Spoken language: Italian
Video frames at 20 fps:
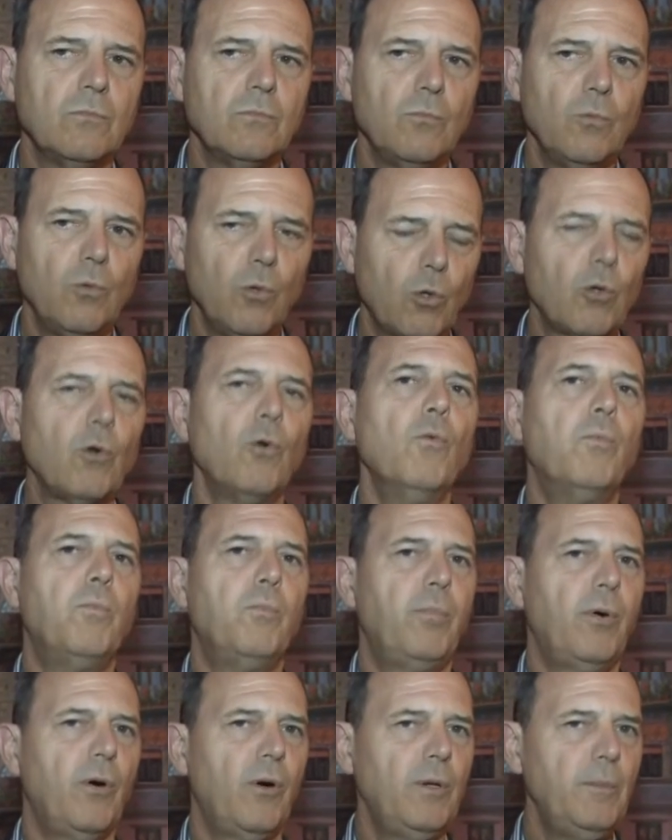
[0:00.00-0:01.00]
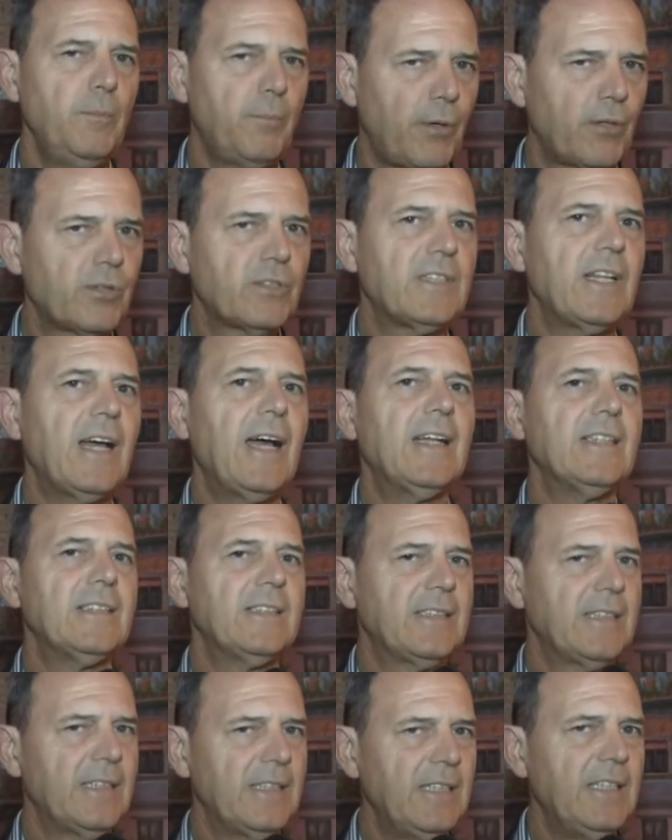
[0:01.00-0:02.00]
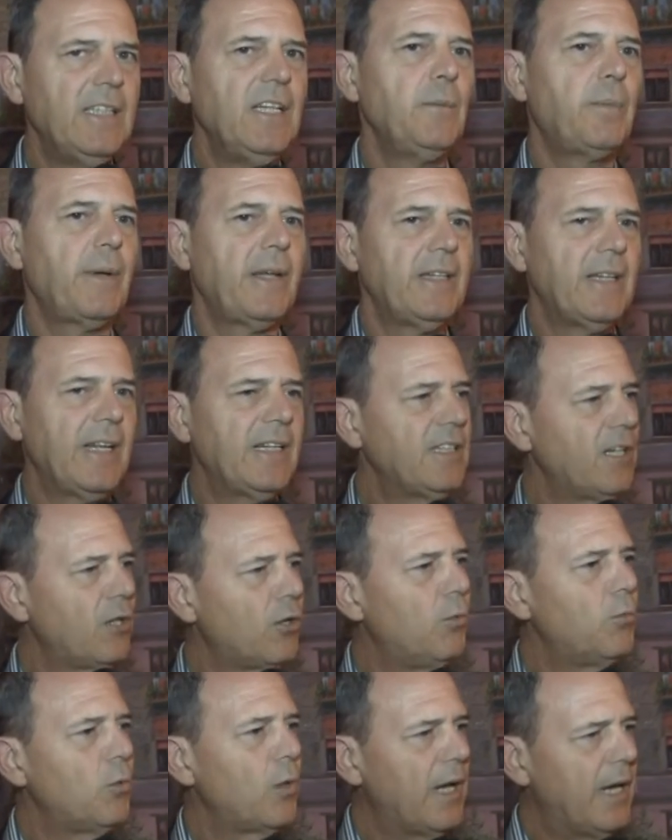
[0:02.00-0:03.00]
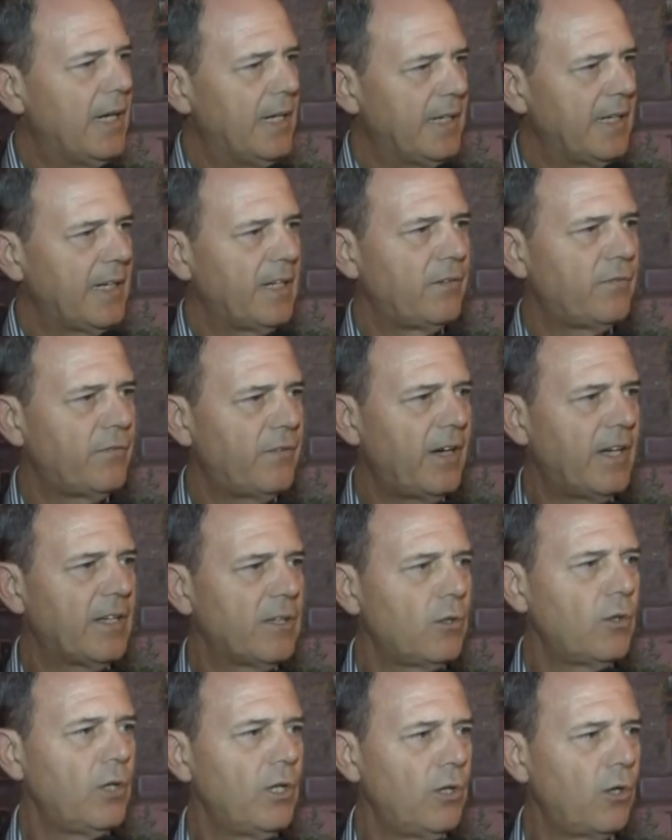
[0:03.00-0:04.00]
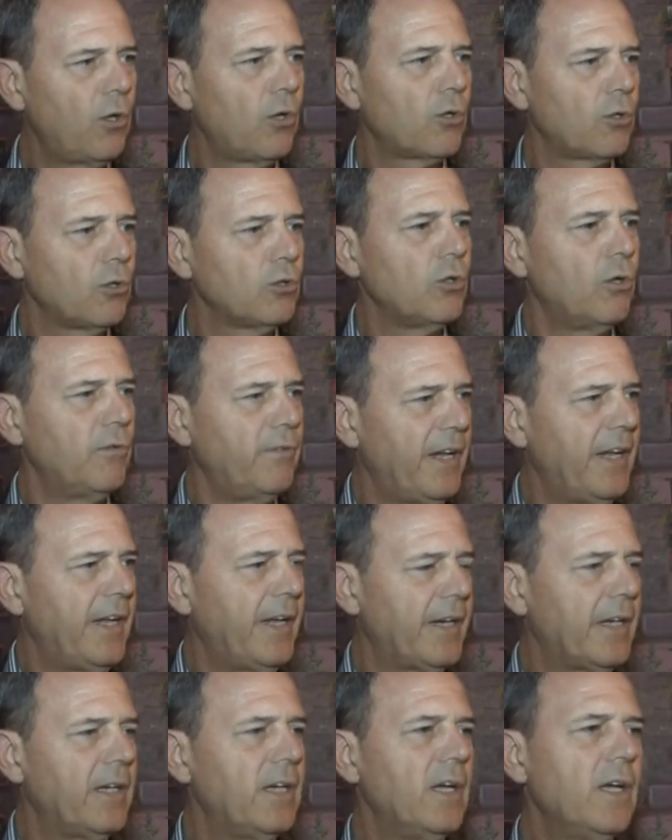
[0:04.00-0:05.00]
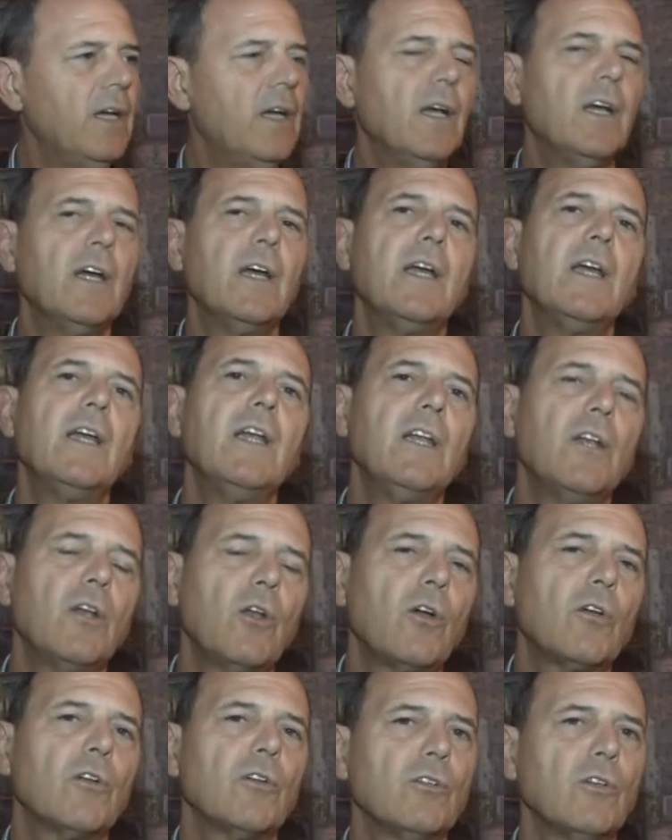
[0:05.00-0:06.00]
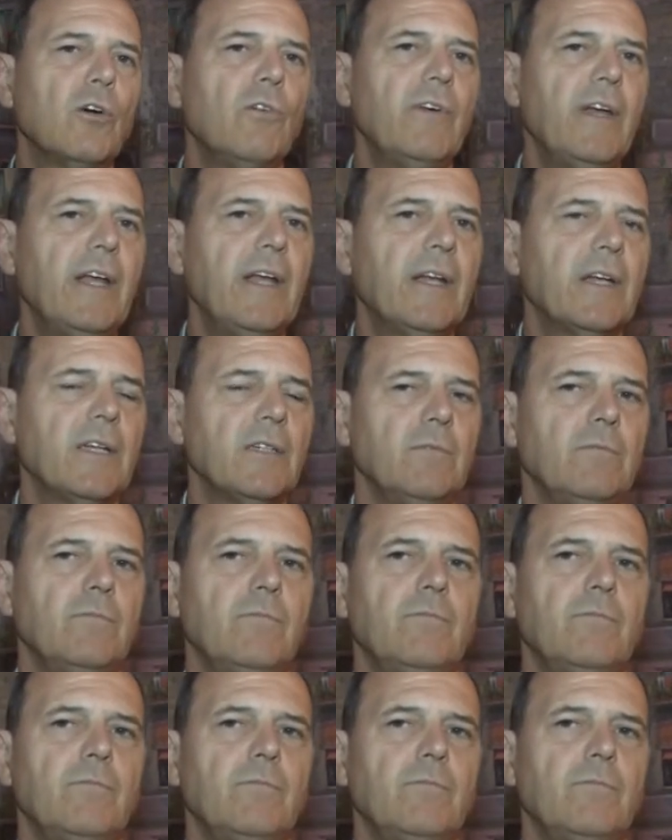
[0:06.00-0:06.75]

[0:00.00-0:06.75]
un gruppo importante di dipendenti comunali che fanno il loro dovere, persone, sì, il dovere.